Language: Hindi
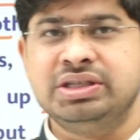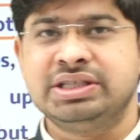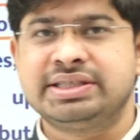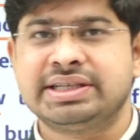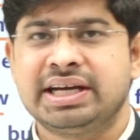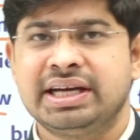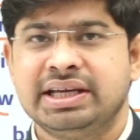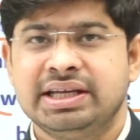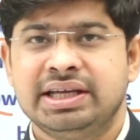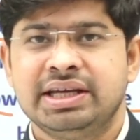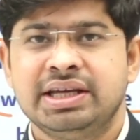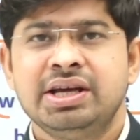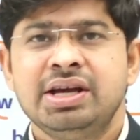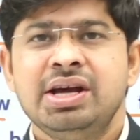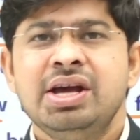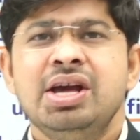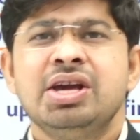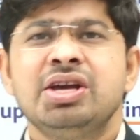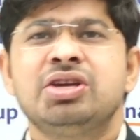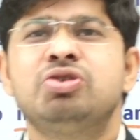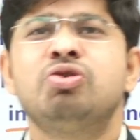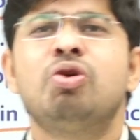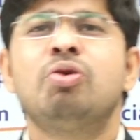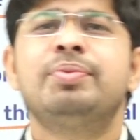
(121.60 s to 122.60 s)
चाहिए
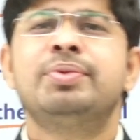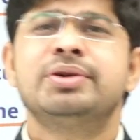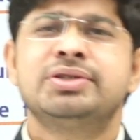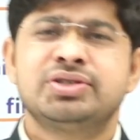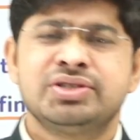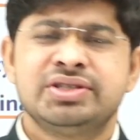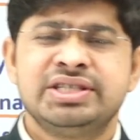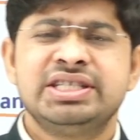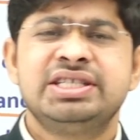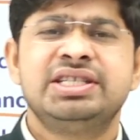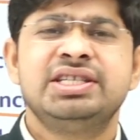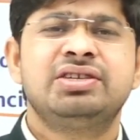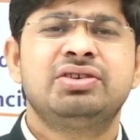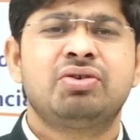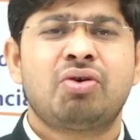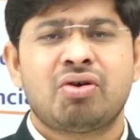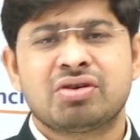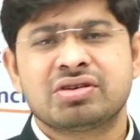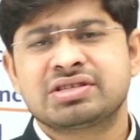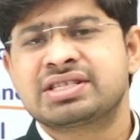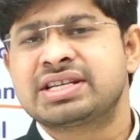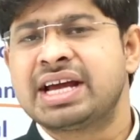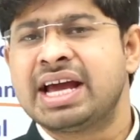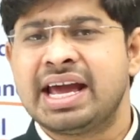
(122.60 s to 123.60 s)
कि अपॉर्चुनिटी
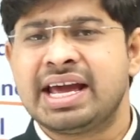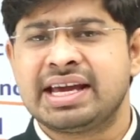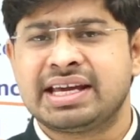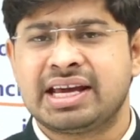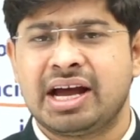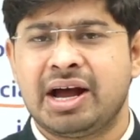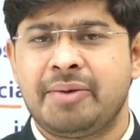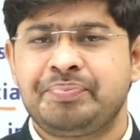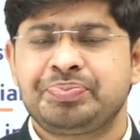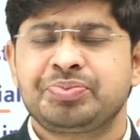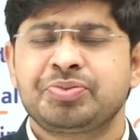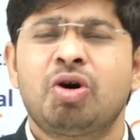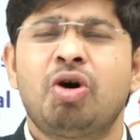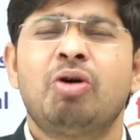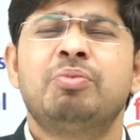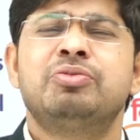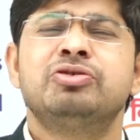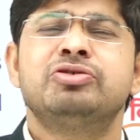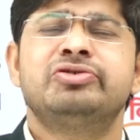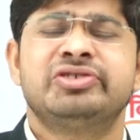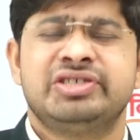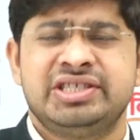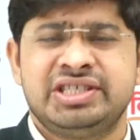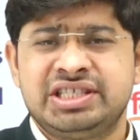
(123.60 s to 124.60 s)
कॉस्ट है क्या
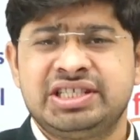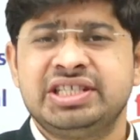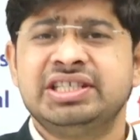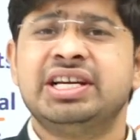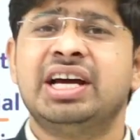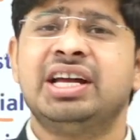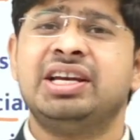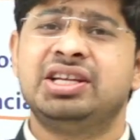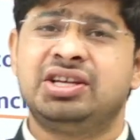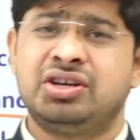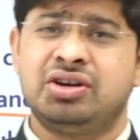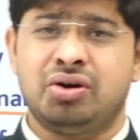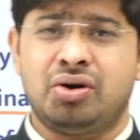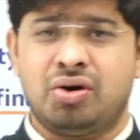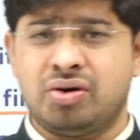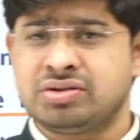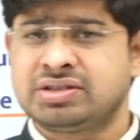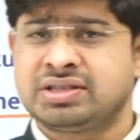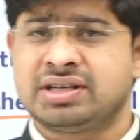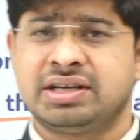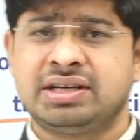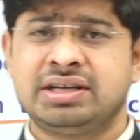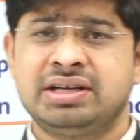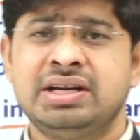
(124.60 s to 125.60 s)
अपॉर्चुनिटी यानी कि
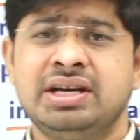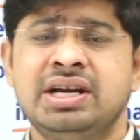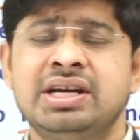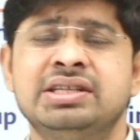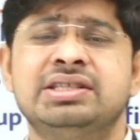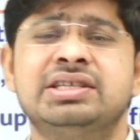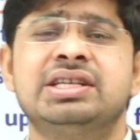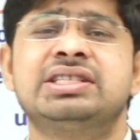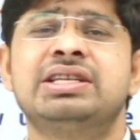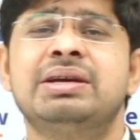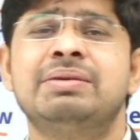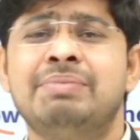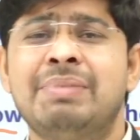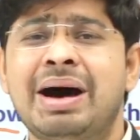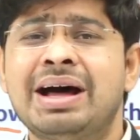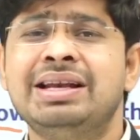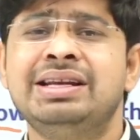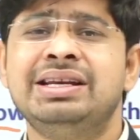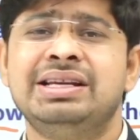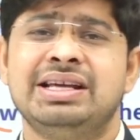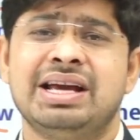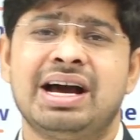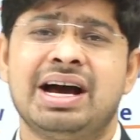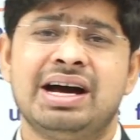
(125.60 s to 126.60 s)
अवसर जैसे मान
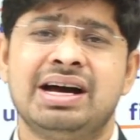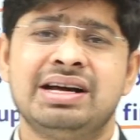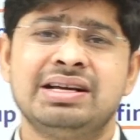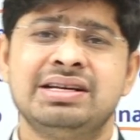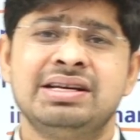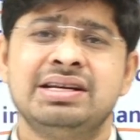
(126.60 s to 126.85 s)
लिया